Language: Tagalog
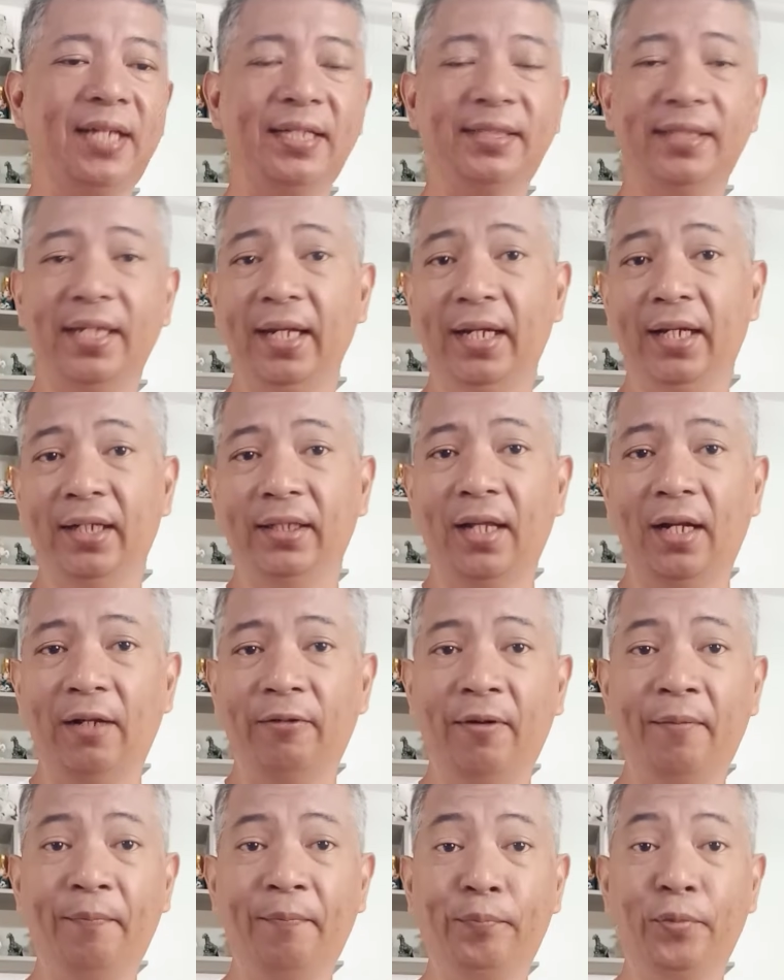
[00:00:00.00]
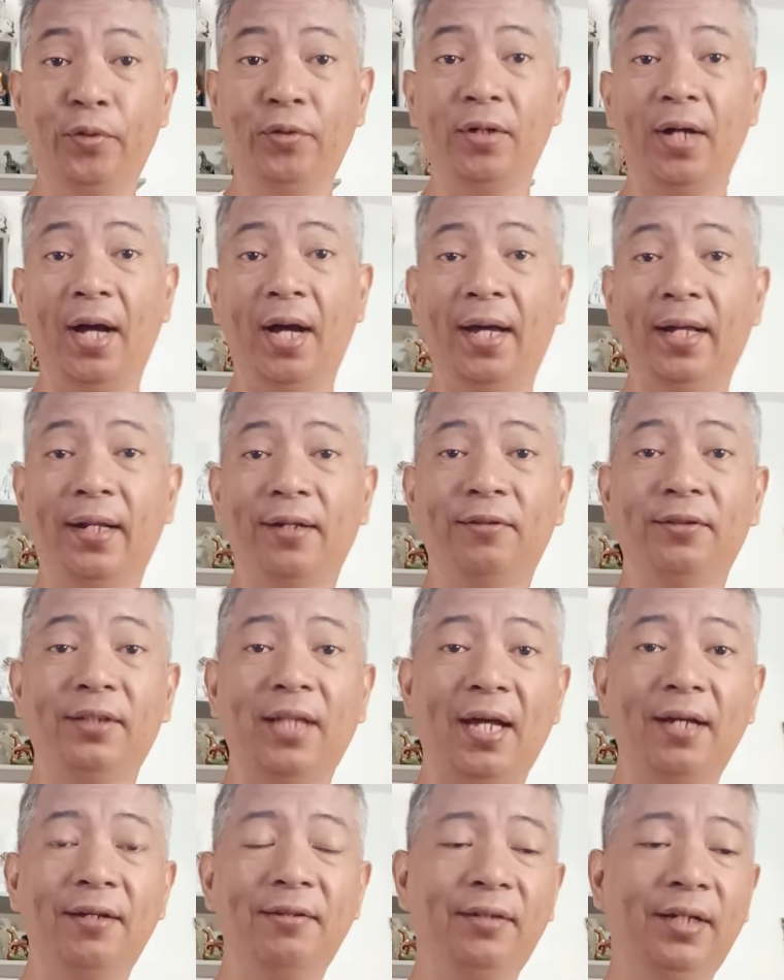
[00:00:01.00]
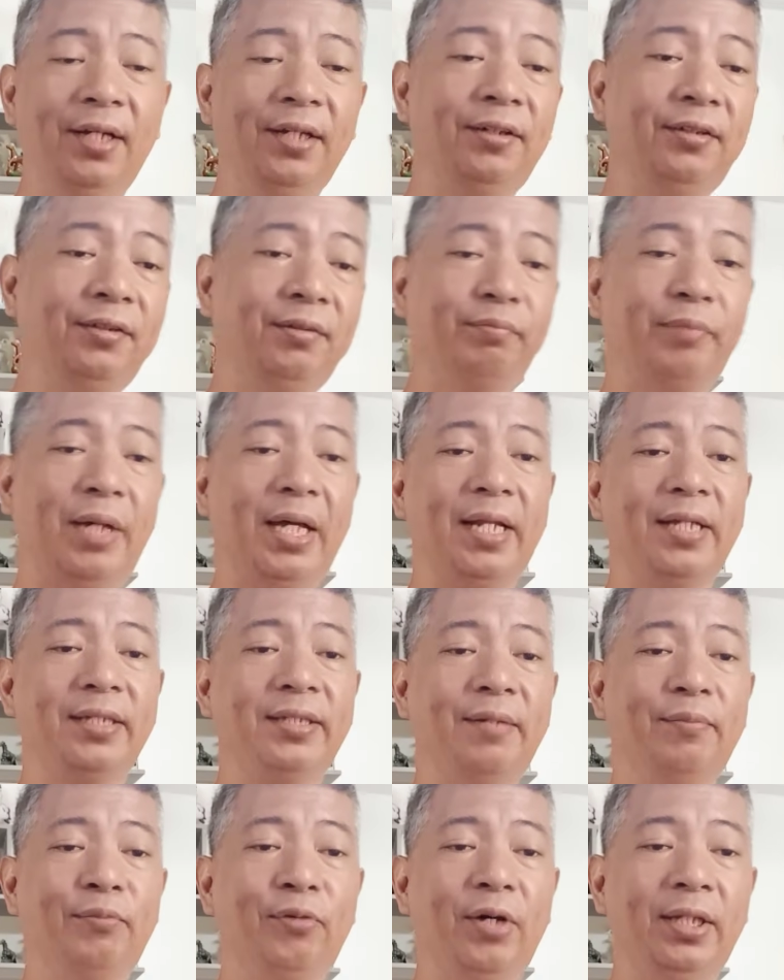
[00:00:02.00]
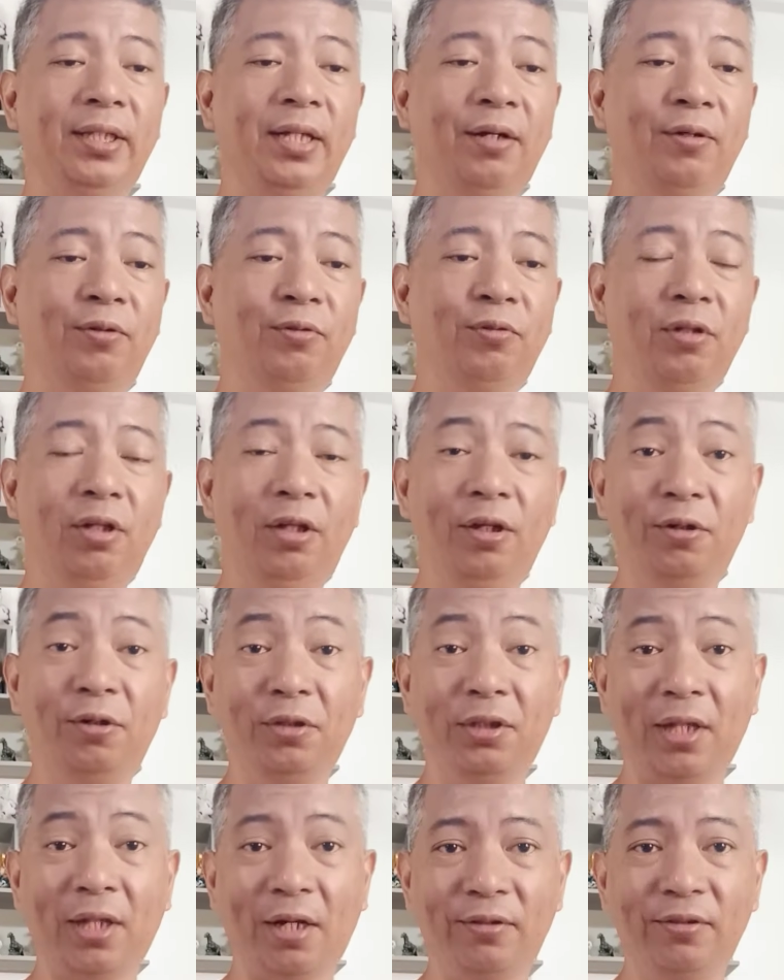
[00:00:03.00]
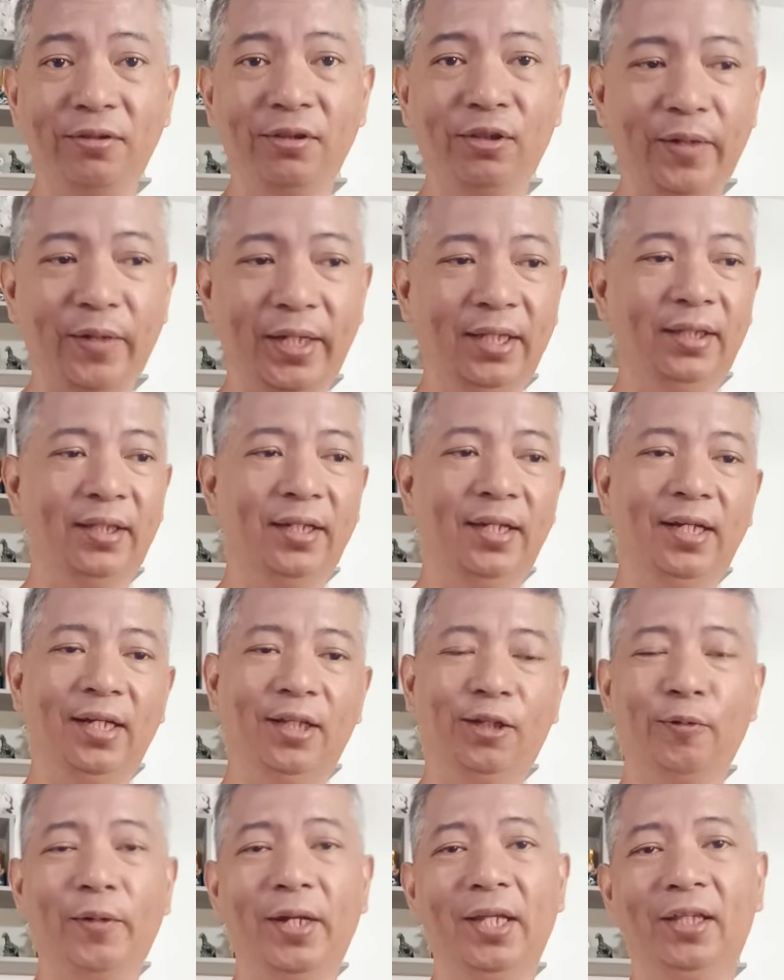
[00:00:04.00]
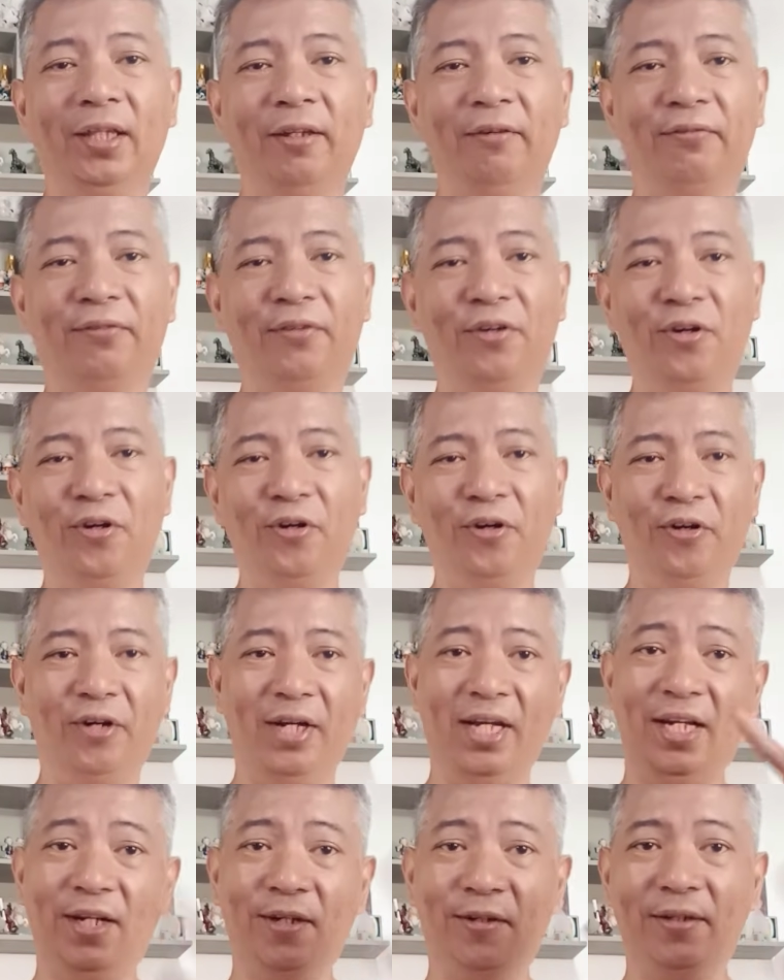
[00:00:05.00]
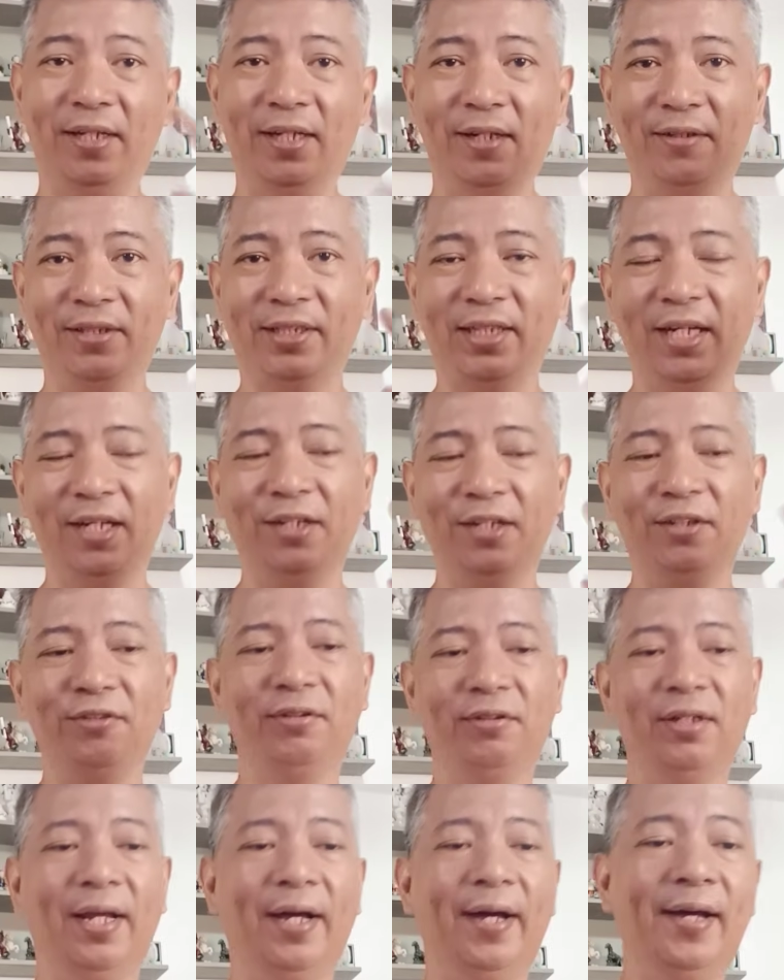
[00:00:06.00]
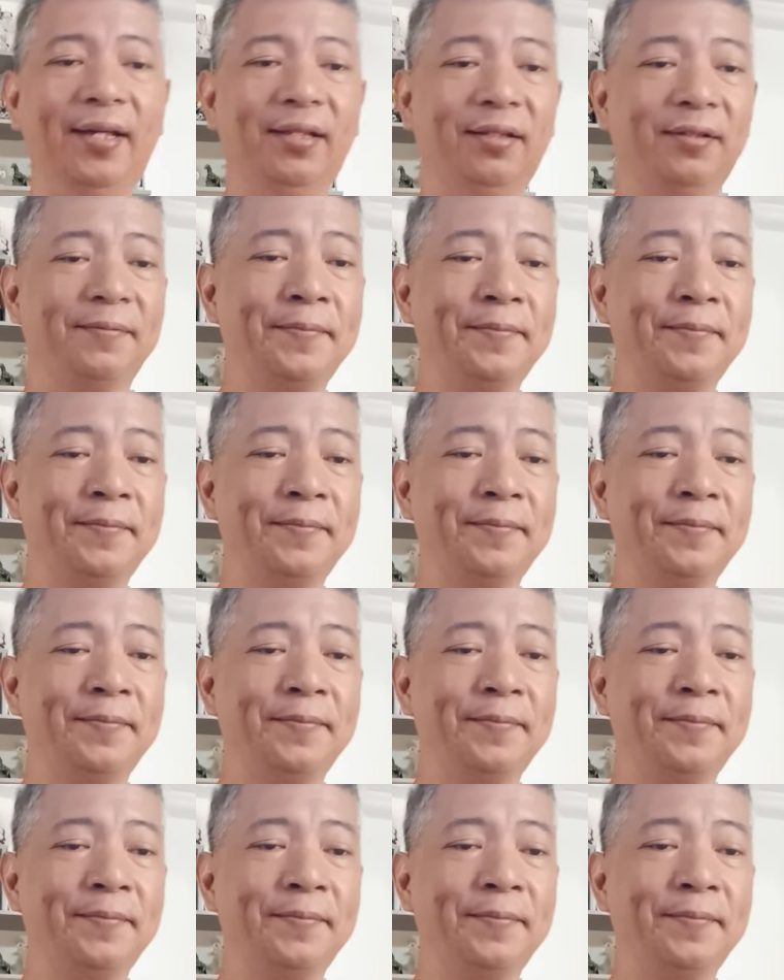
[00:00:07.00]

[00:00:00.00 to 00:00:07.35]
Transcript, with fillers: Nasa ikadalawampung araw tayo ngayon para sa buwan ng Hulyo taong 2024. Hello hello sa inyong lahat.